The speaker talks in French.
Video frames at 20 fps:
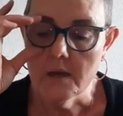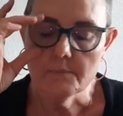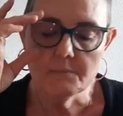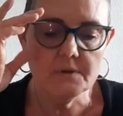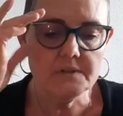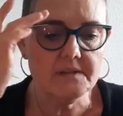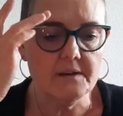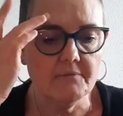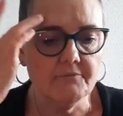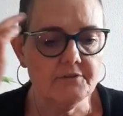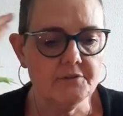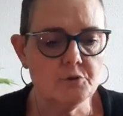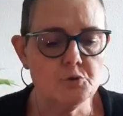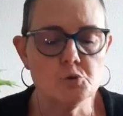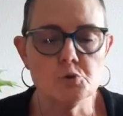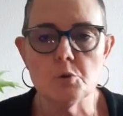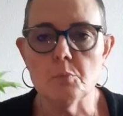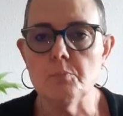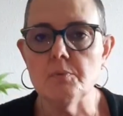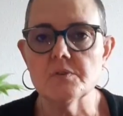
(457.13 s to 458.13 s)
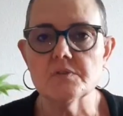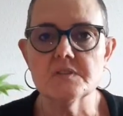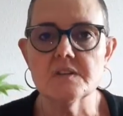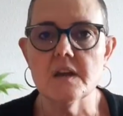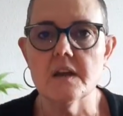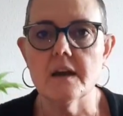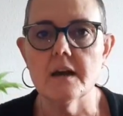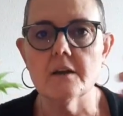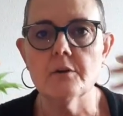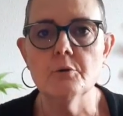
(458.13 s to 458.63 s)
Moi, ça me fait toujours penser
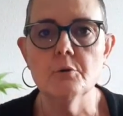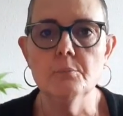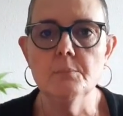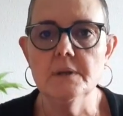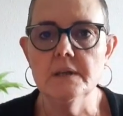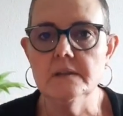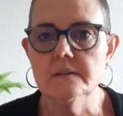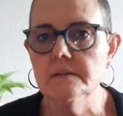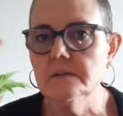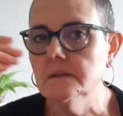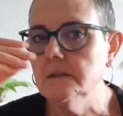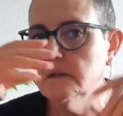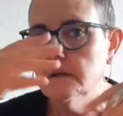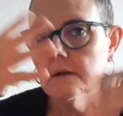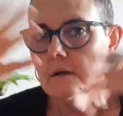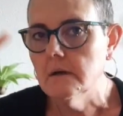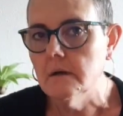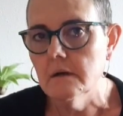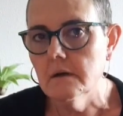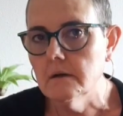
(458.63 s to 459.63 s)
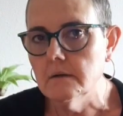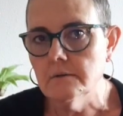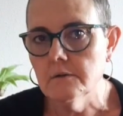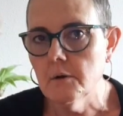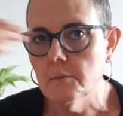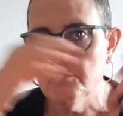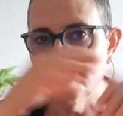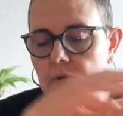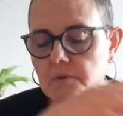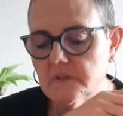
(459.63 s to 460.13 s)
à la comédie. Euh,
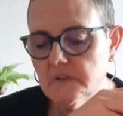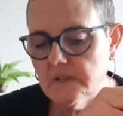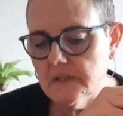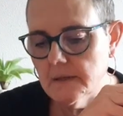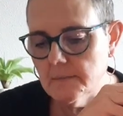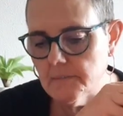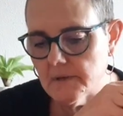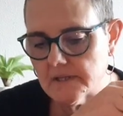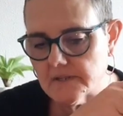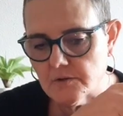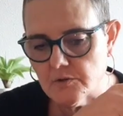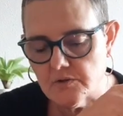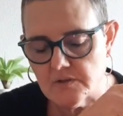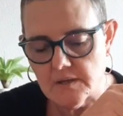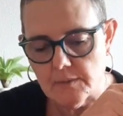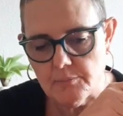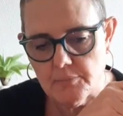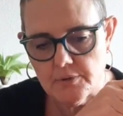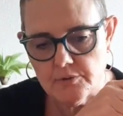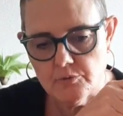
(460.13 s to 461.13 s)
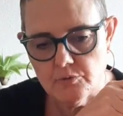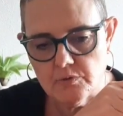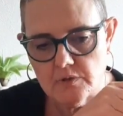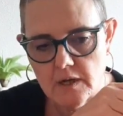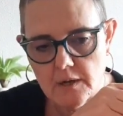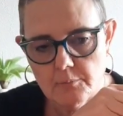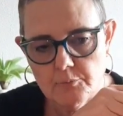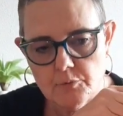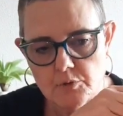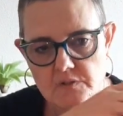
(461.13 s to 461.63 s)
non, porter des masques, ça peut être une
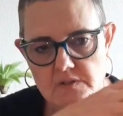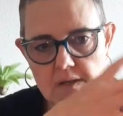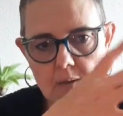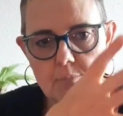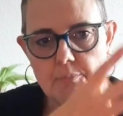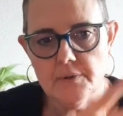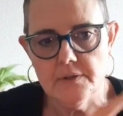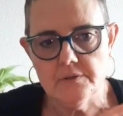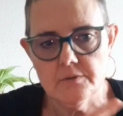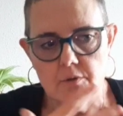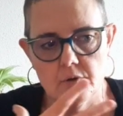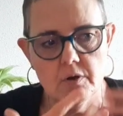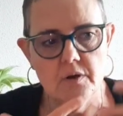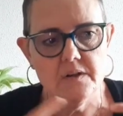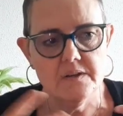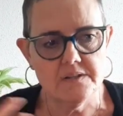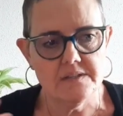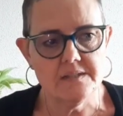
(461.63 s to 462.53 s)
armure, ça peut être